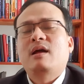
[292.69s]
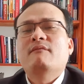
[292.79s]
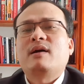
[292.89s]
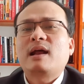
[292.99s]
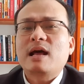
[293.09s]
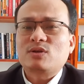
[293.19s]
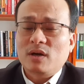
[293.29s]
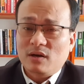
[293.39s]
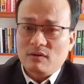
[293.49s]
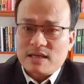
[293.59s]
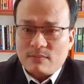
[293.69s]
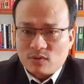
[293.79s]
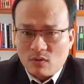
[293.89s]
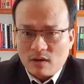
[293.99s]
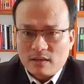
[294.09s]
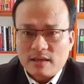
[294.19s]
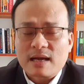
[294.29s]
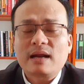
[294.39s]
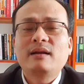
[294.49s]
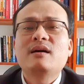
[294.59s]
và cái lãi suất nó giảm xuống thì
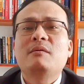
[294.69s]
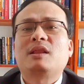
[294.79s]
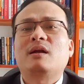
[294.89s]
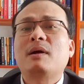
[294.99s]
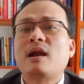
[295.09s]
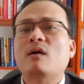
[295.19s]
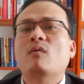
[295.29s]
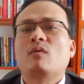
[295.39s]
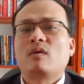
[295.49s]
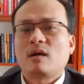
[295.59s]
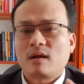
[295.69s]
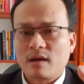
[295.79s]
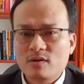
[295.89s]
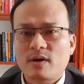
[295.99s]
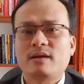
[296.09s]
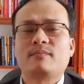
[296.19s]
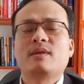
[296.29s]
các nước người ta đã bắt đầu kinh doanh